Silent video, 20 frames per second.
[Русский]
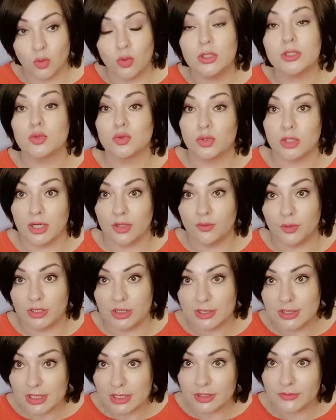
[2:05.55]
с утра в
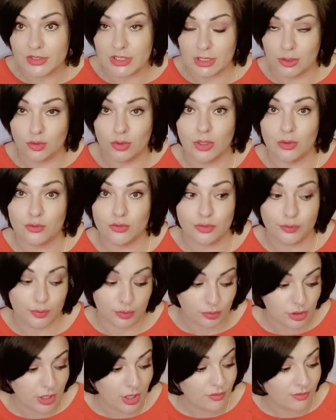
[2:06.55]
понедельник, в среду я уже
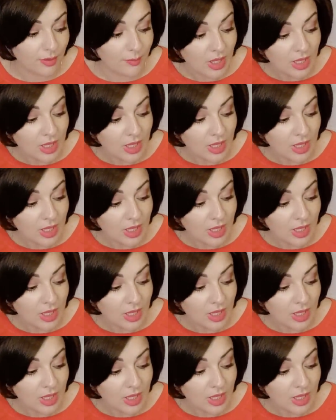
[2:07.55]
получаю, вам